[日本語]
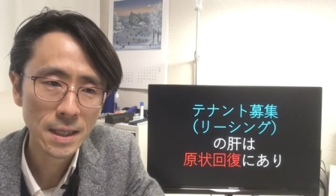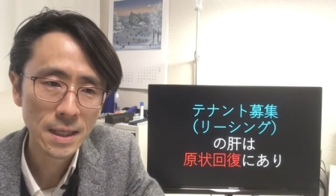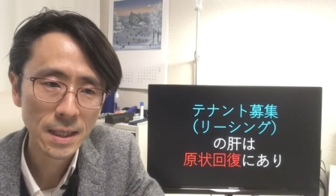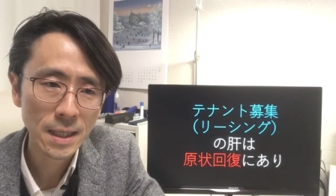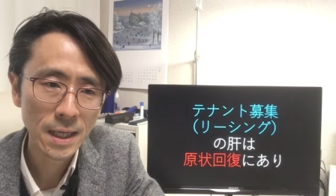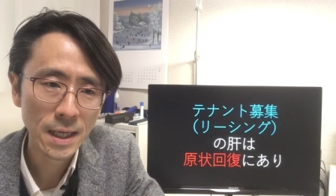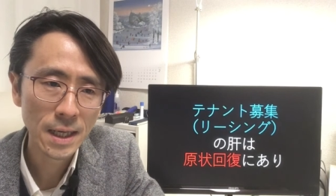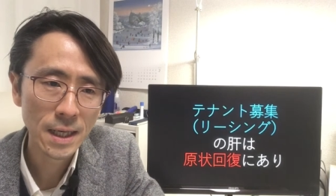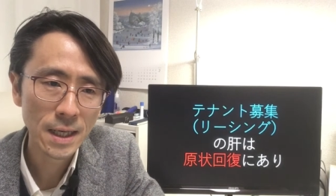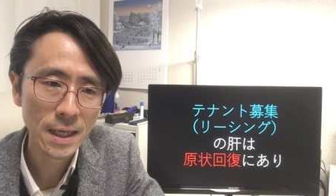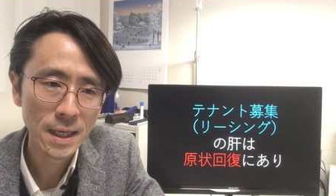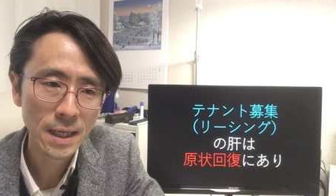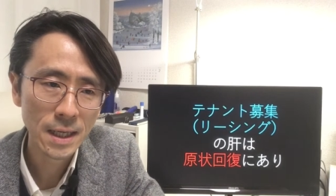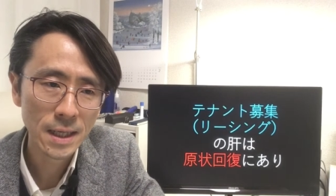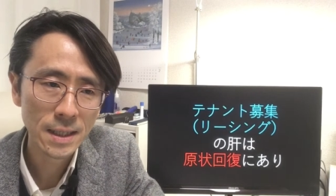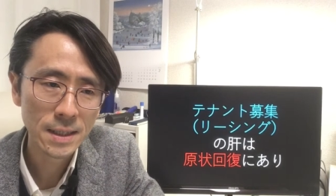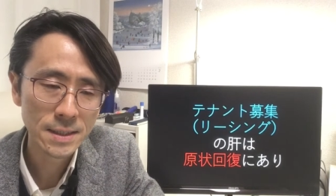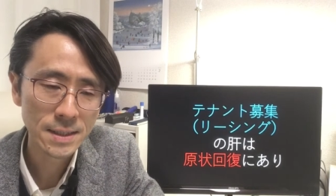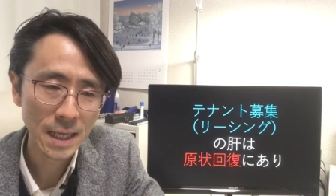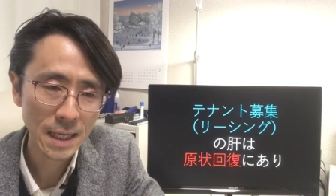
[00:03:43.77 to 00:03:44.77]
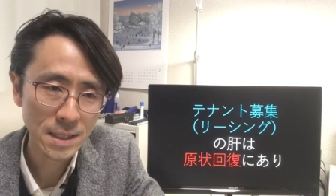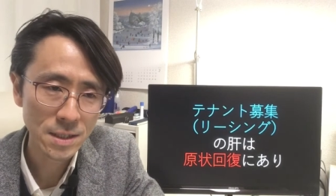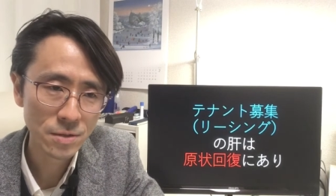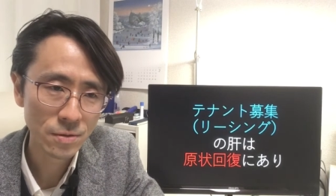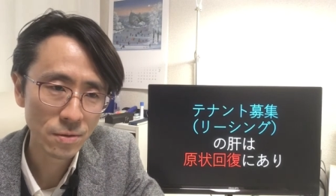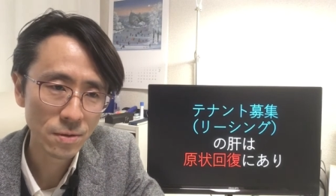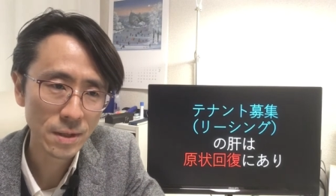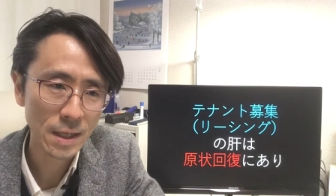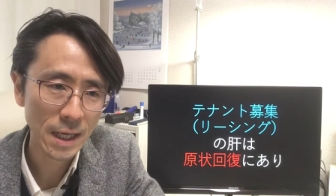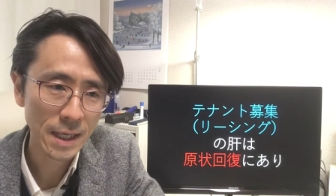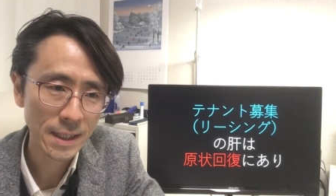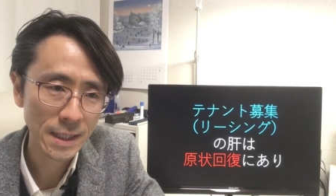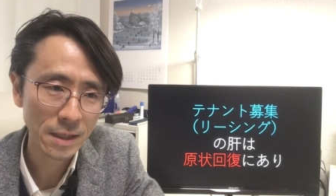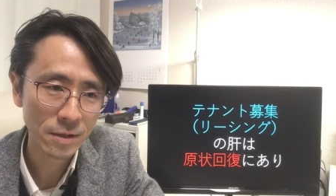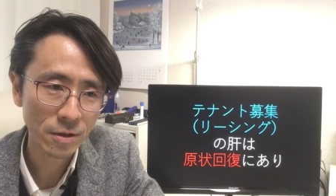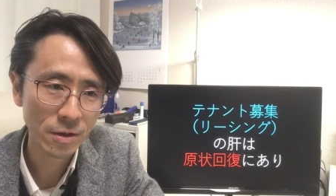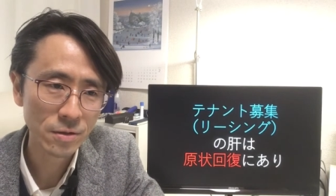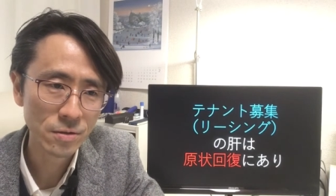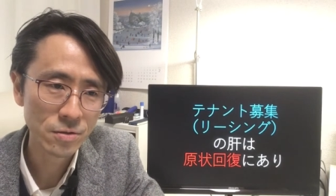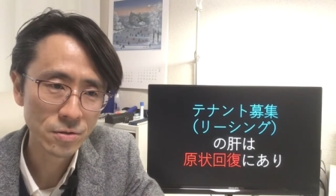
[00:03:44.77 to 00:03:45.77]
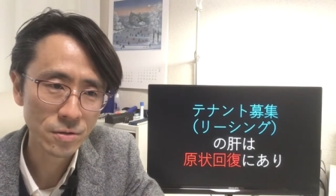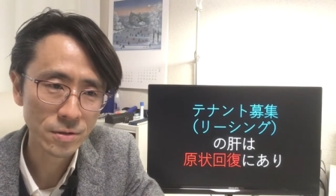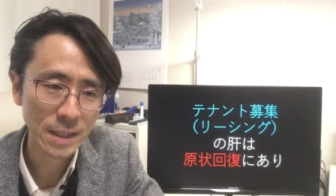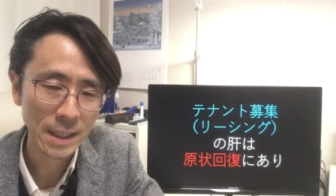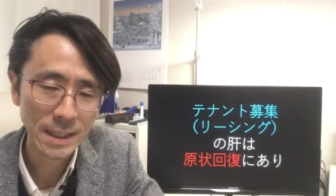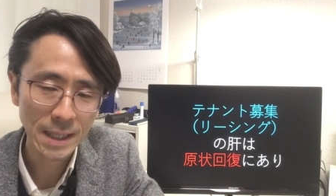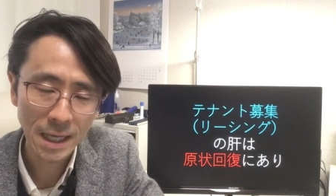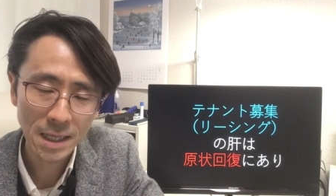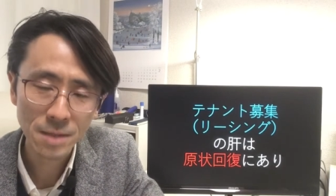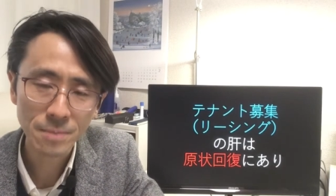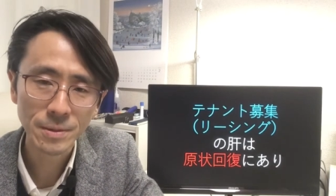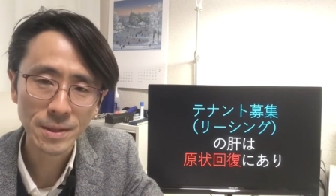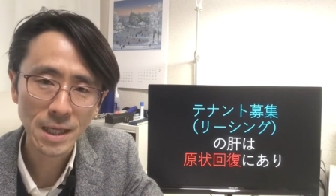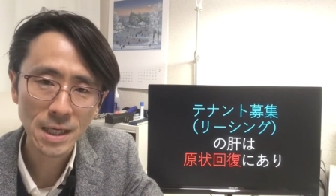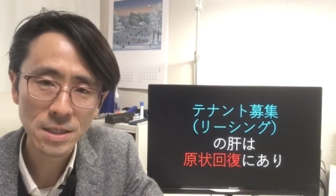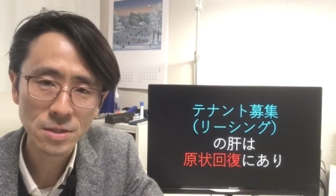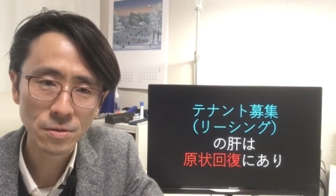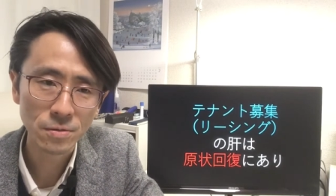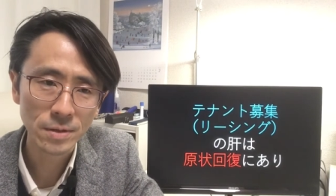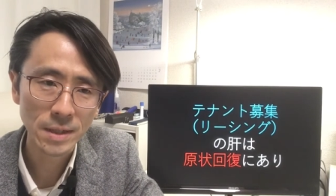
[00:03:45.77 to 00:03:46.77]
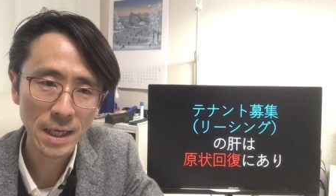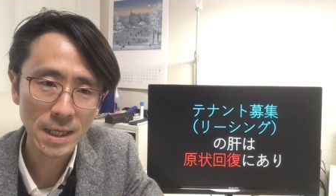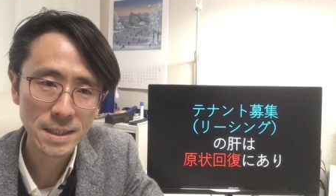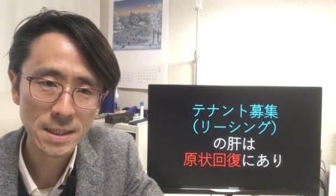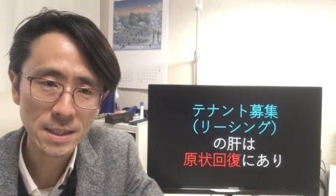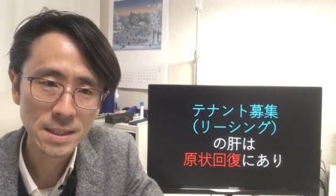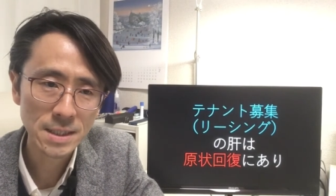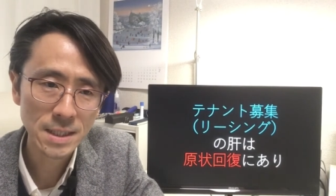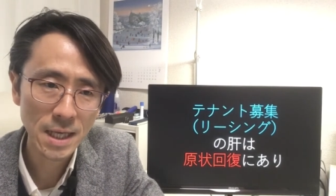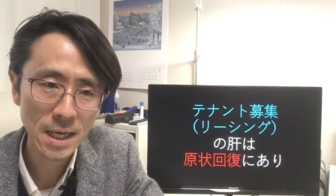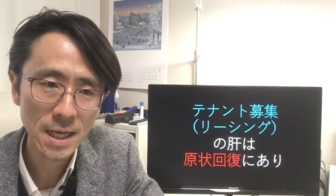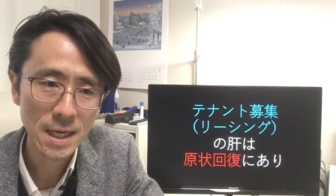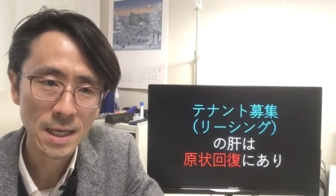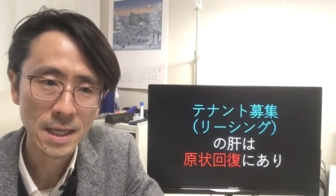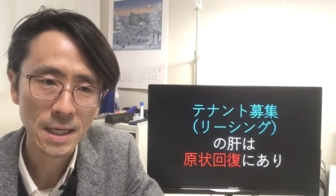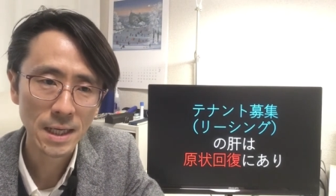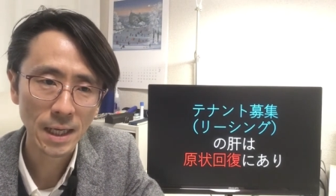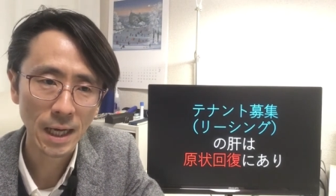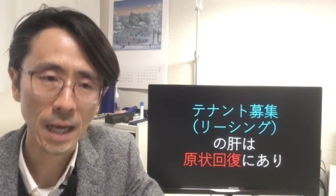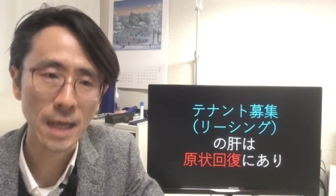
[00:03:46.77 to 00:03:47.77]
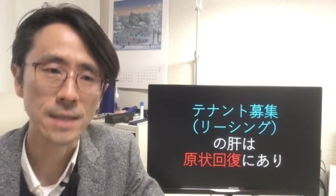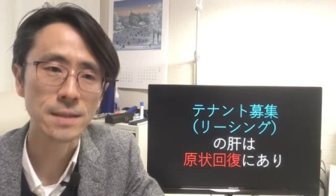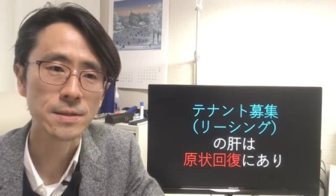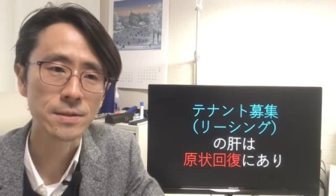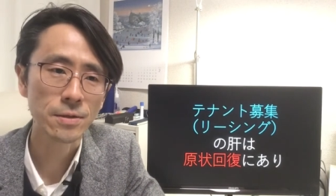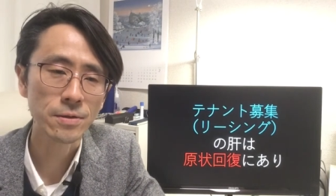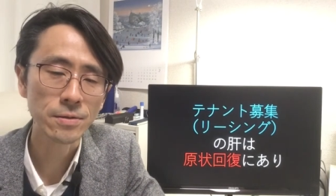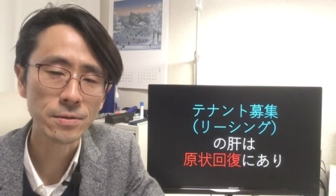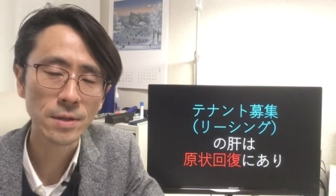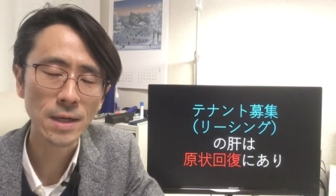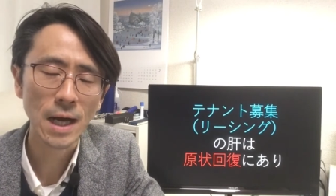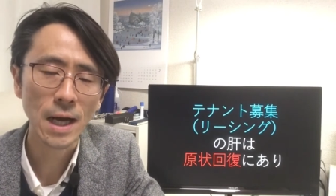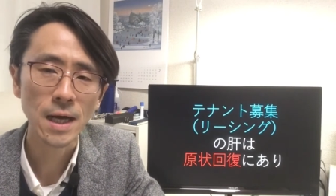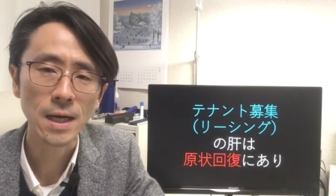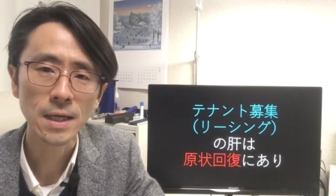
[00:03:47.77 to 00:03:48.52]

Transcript: え最初借りた時の状態何もない状態にして返すというのが